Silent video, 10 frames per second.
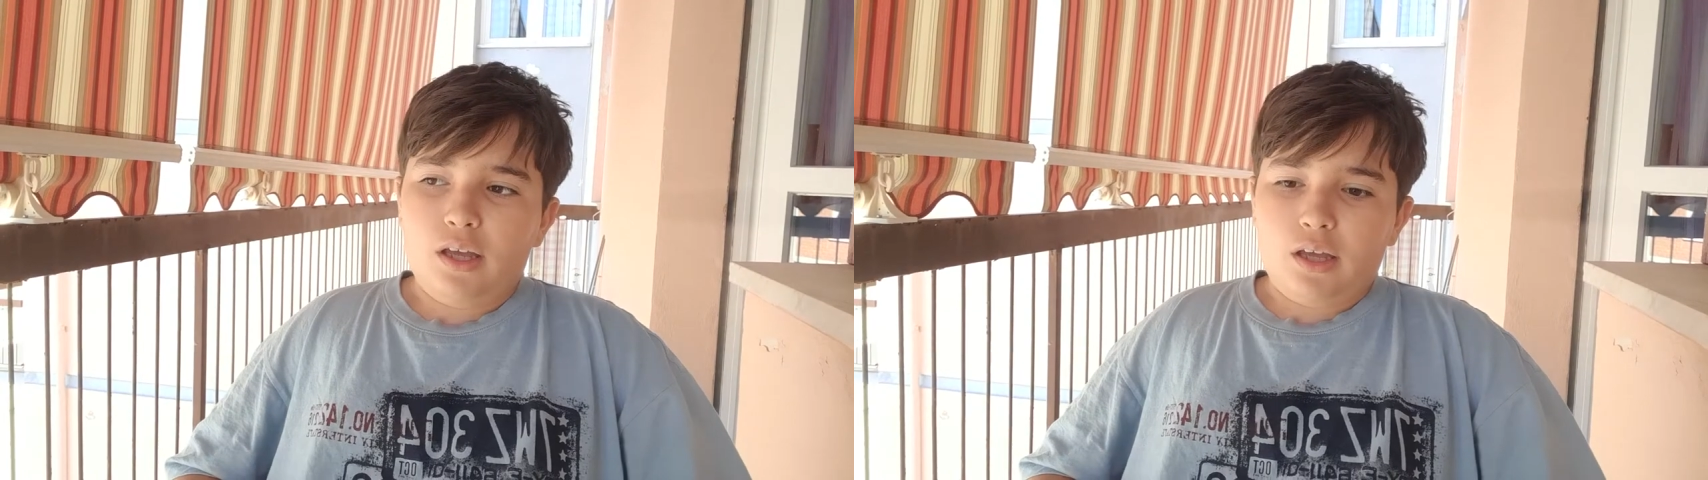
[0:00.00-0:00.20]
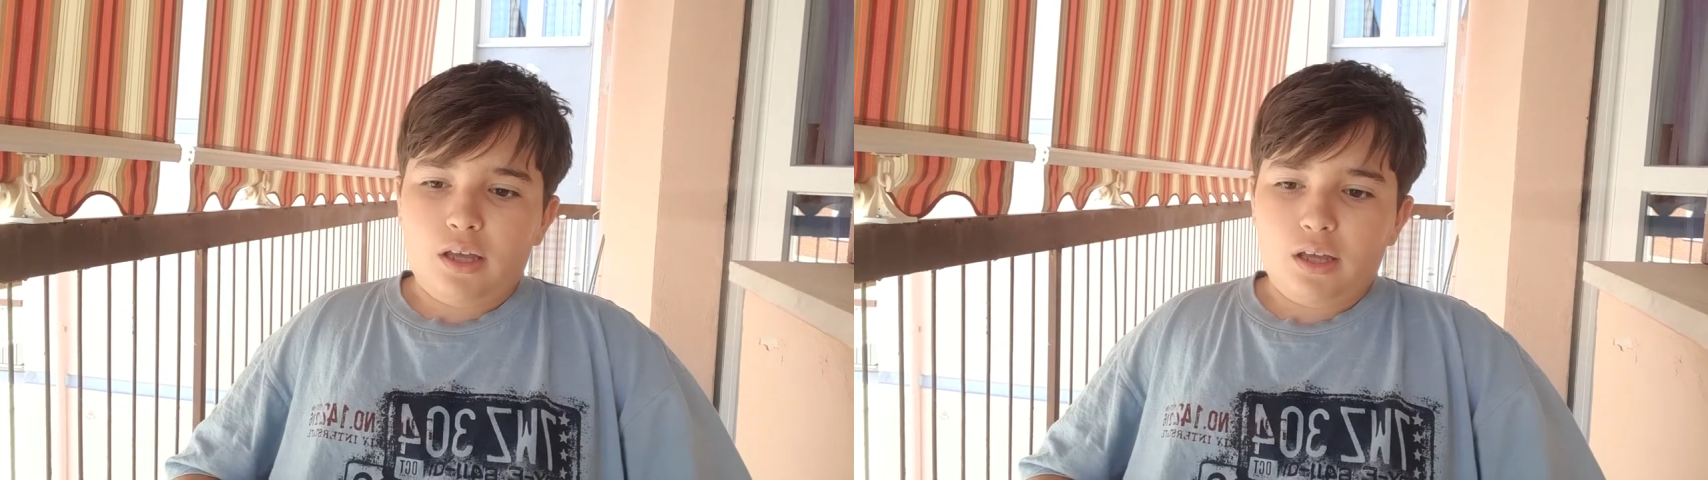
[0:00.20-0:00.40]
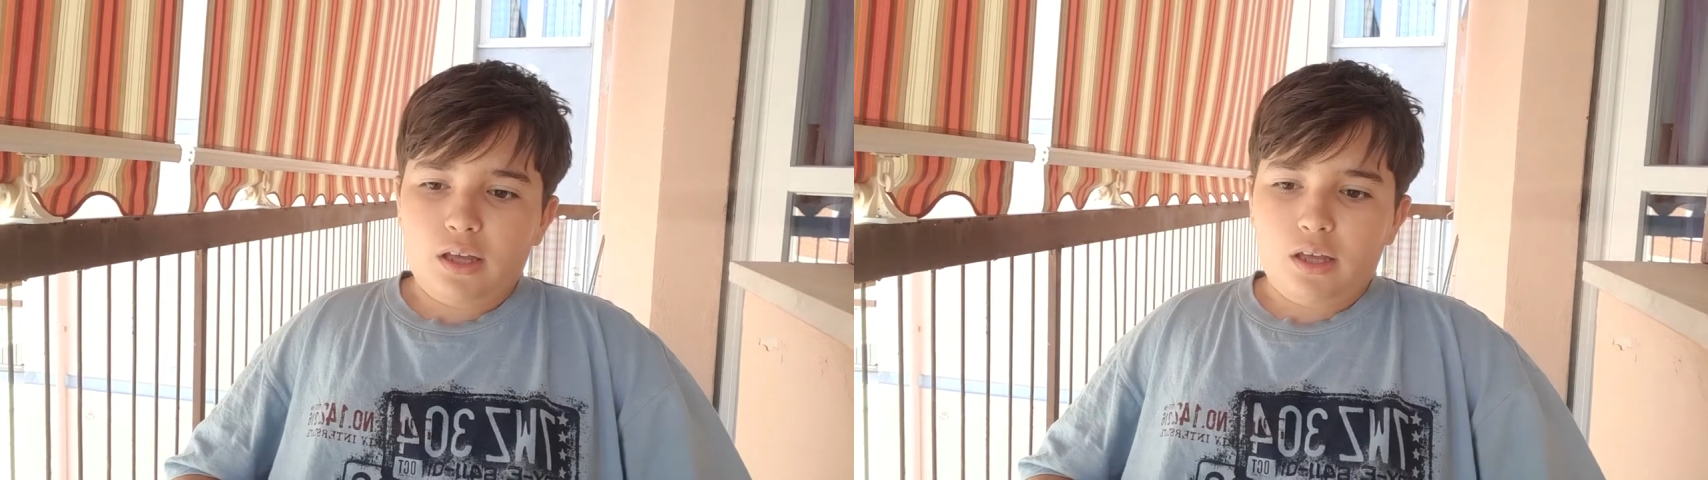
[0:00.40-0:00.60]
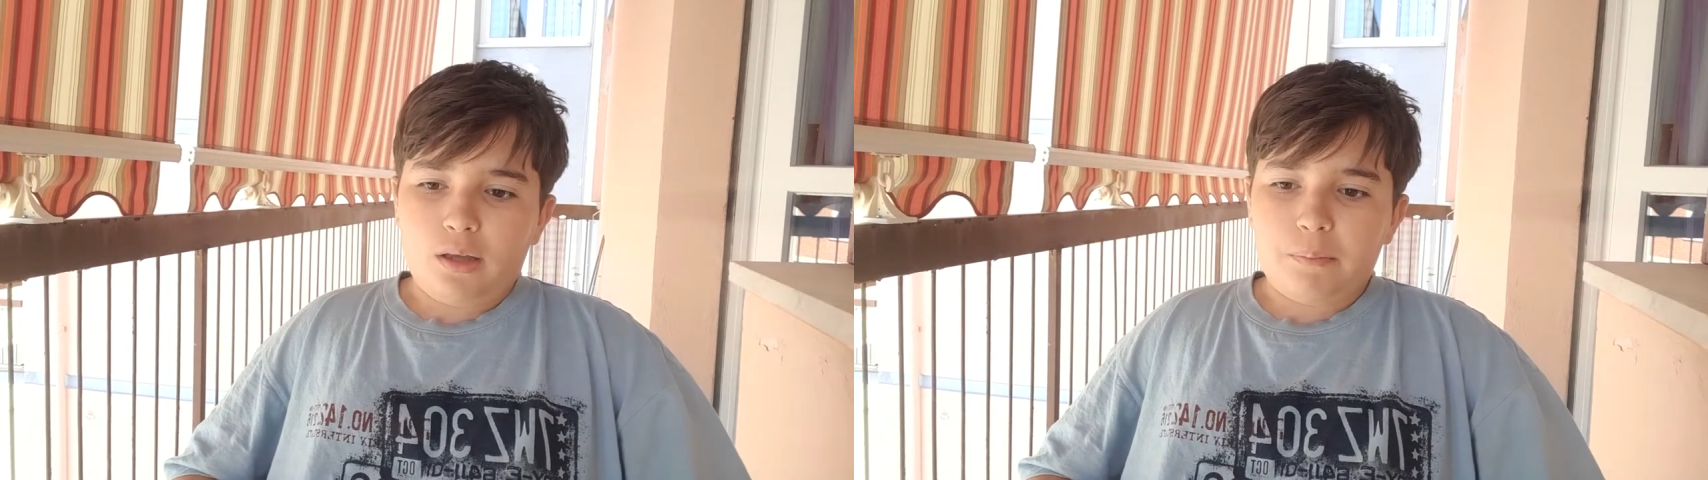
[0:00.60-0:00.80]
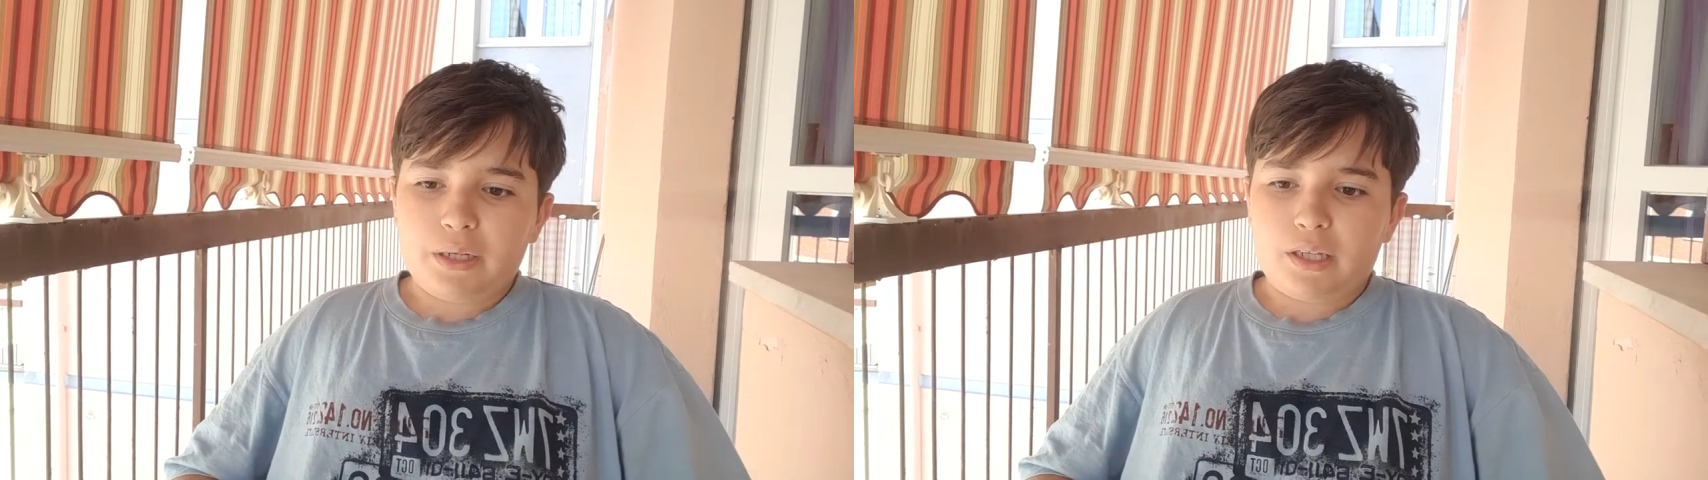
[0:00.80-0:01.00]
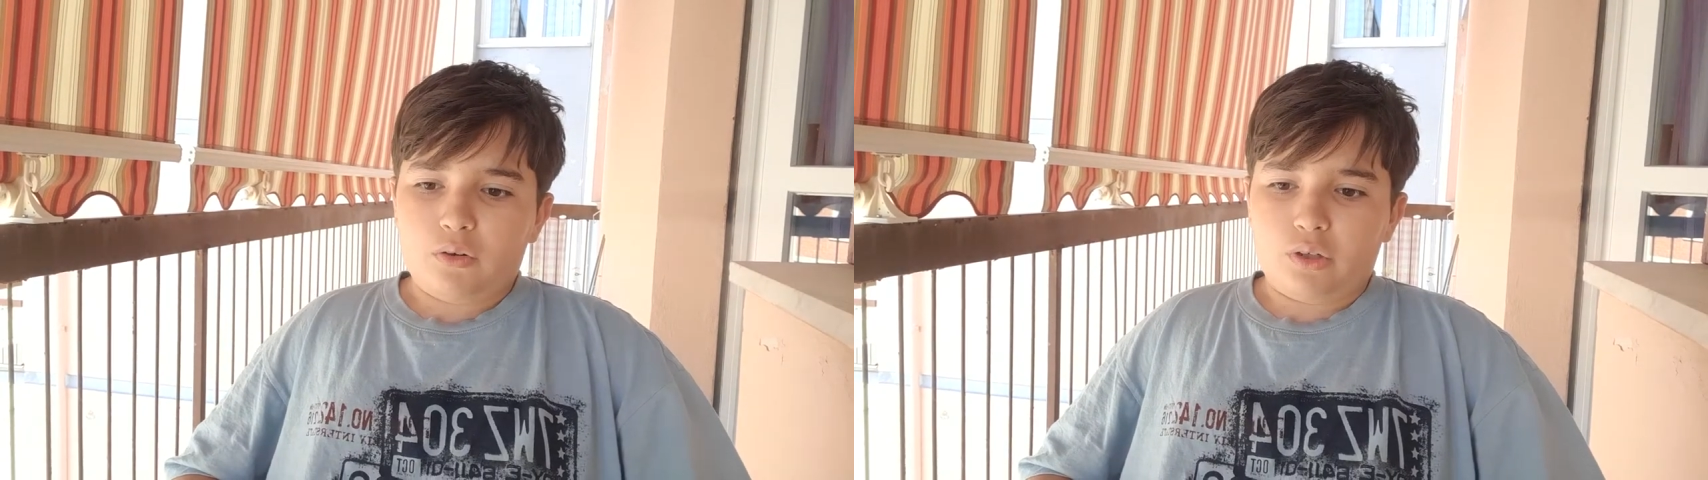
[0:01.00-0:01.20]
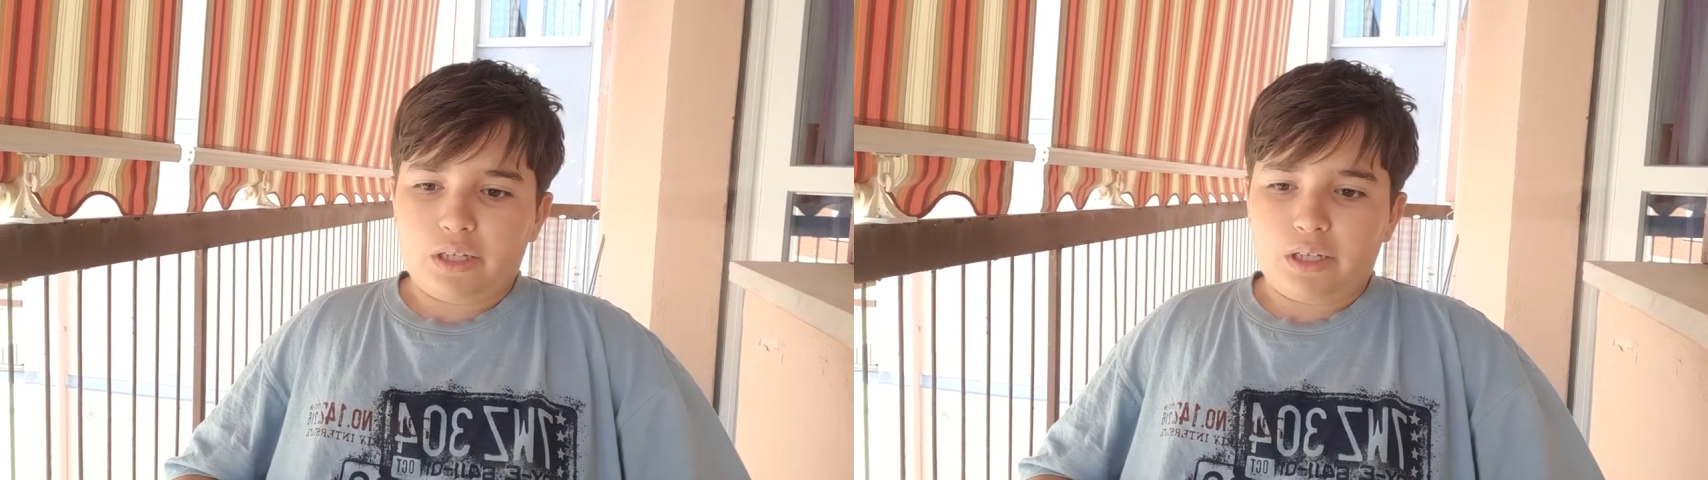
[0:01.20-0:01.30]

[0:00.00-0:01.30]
E perché no